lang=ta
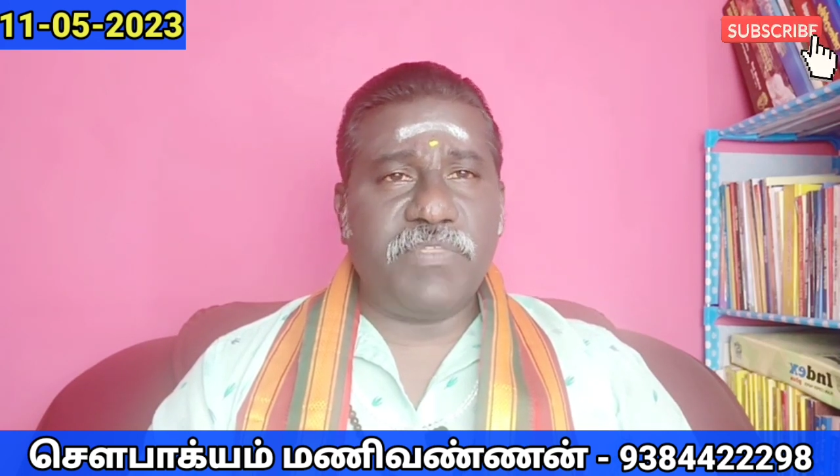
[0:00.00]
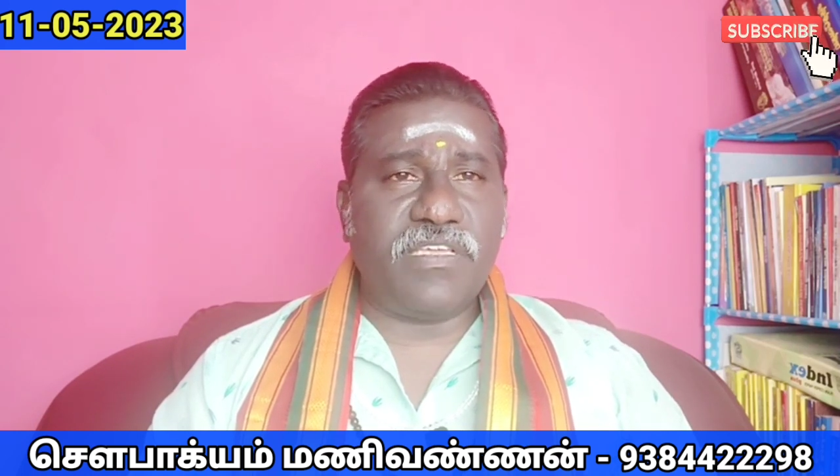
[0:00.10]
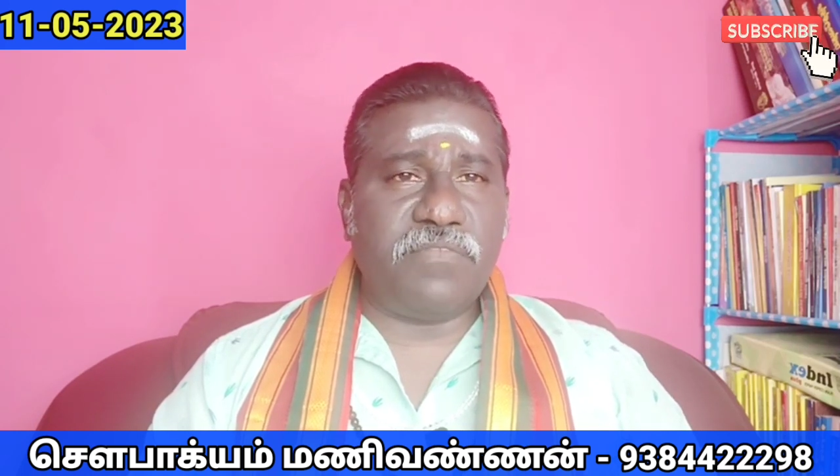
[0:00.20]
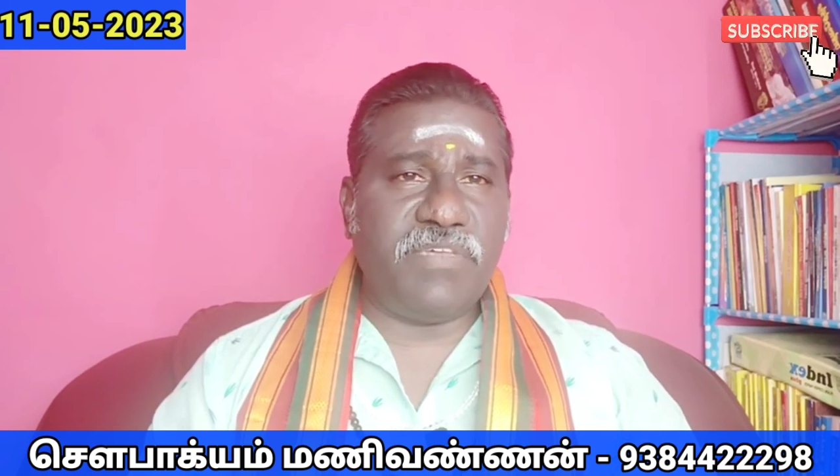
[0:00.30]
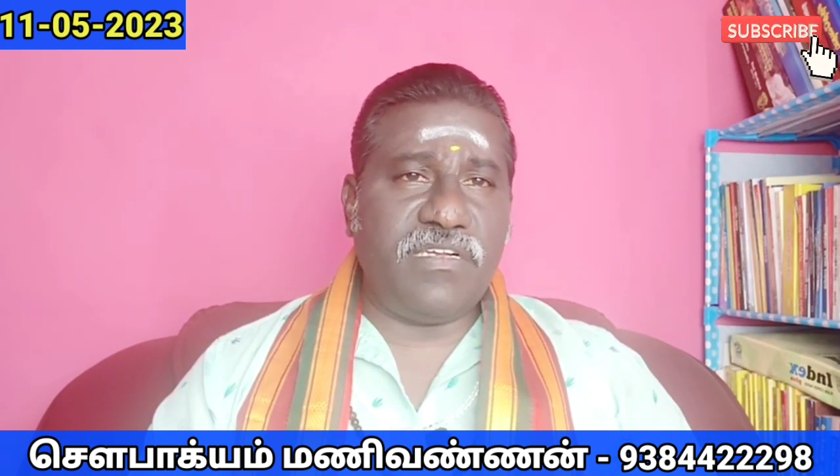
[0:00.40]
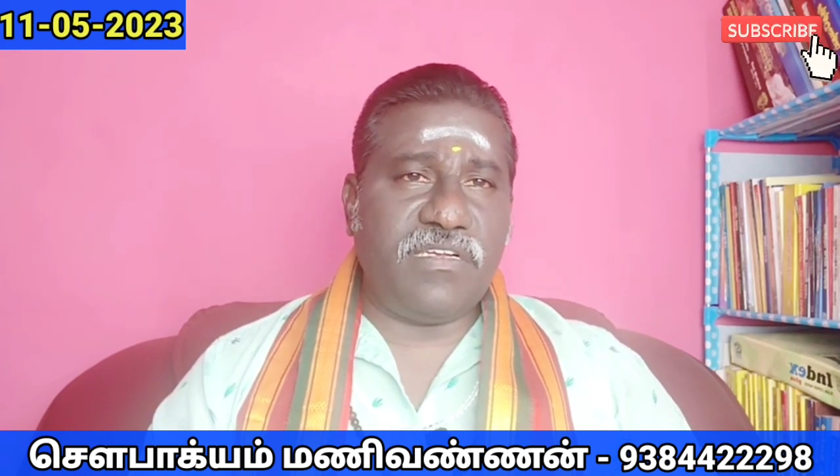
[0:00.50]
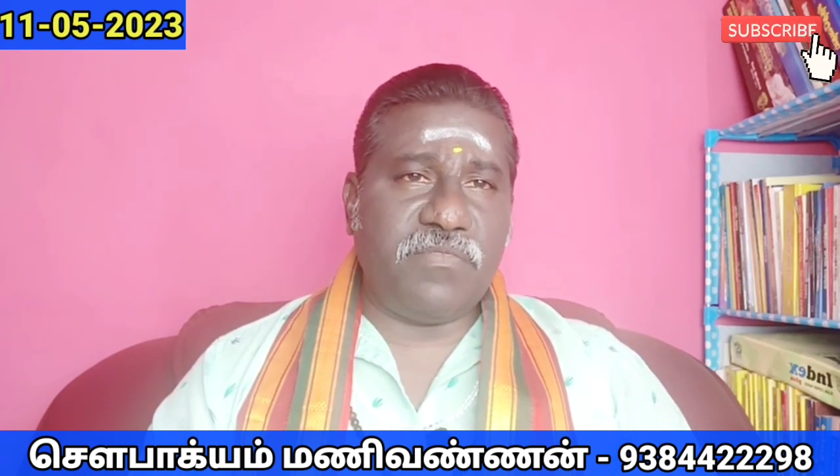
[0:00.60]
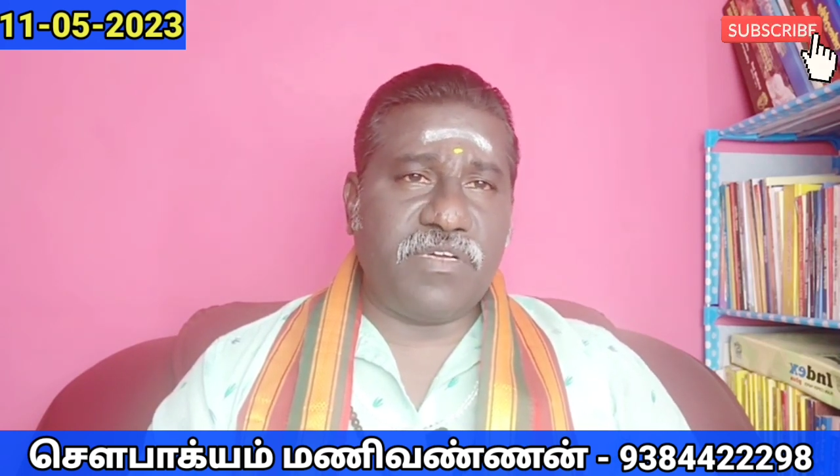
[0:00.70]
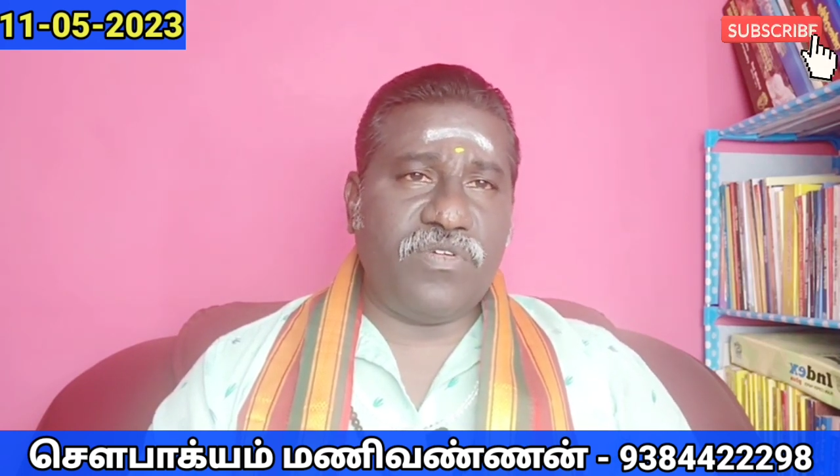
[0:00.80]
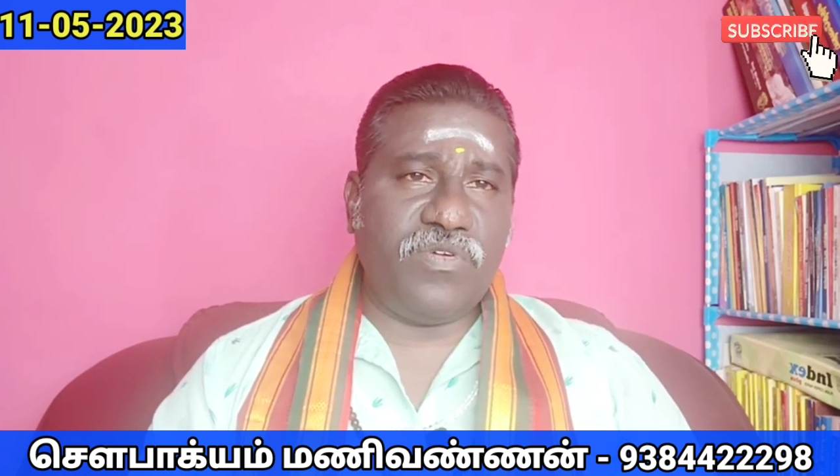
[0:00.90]
தன்மையில்
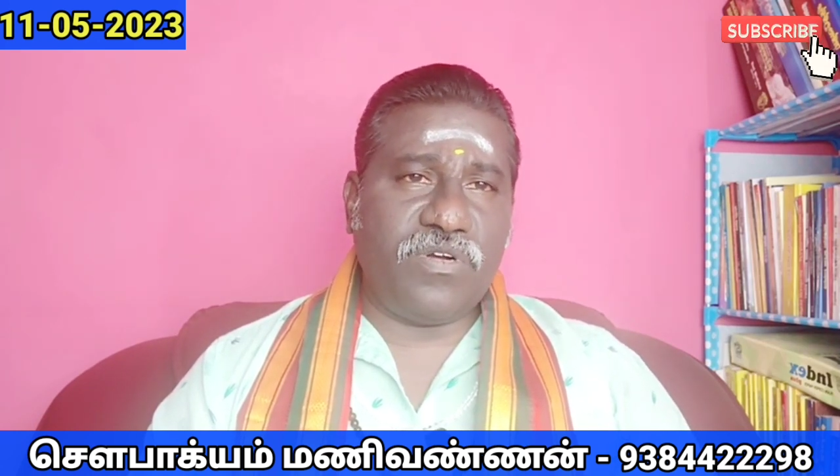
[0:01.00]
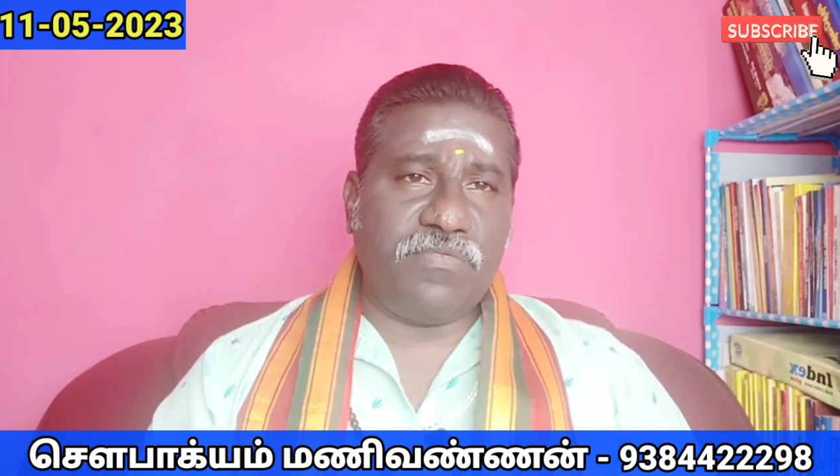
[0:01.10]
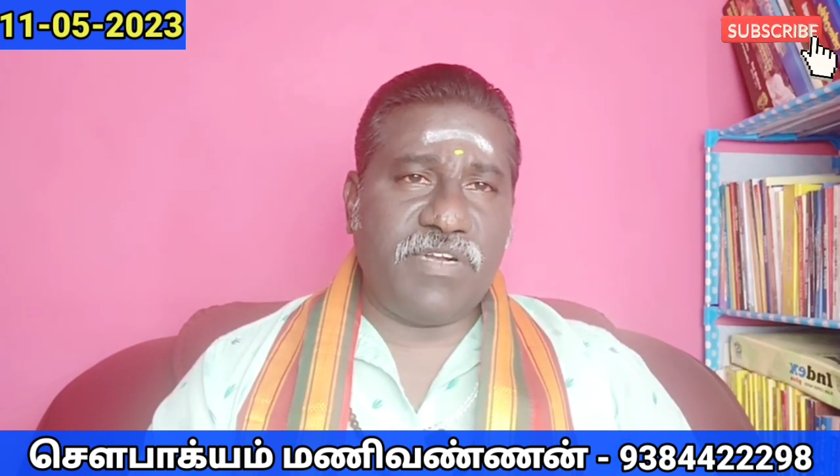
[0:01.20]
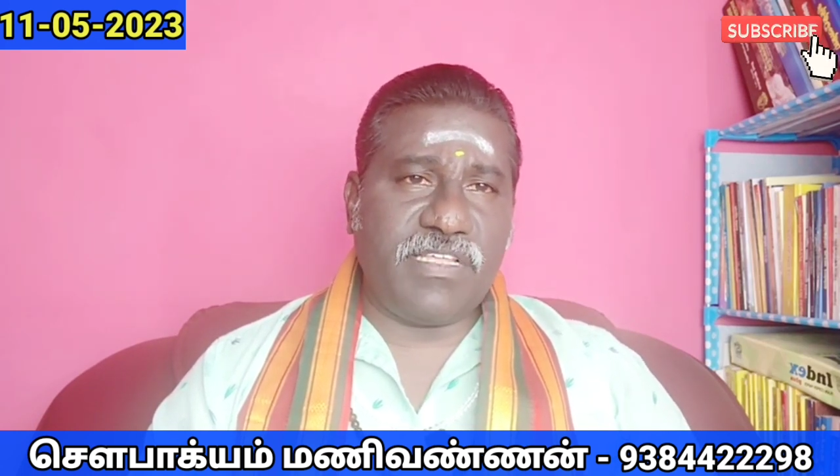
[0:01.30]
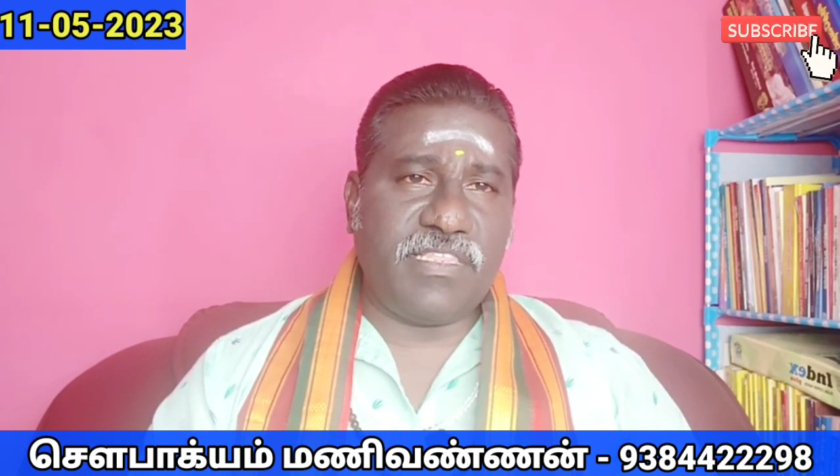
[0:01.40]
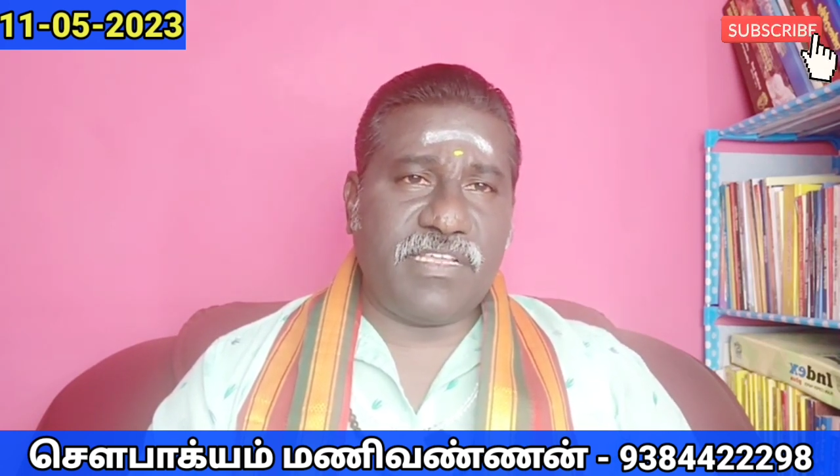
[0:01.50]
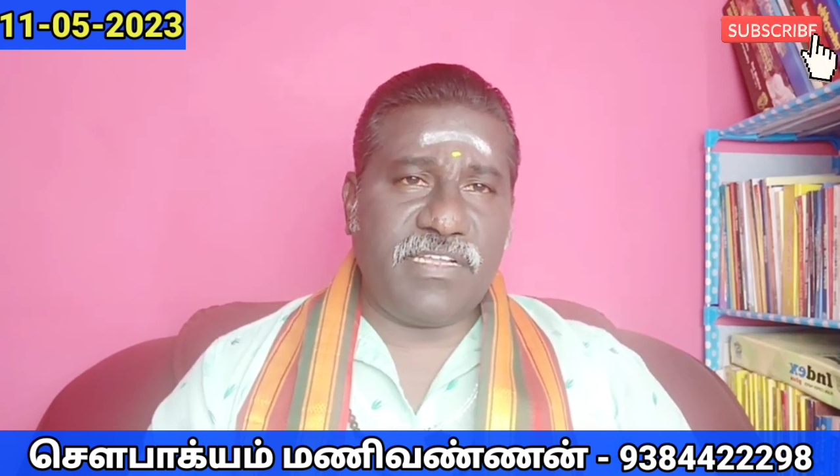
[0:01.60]
நமக்கு யோக பலனை தர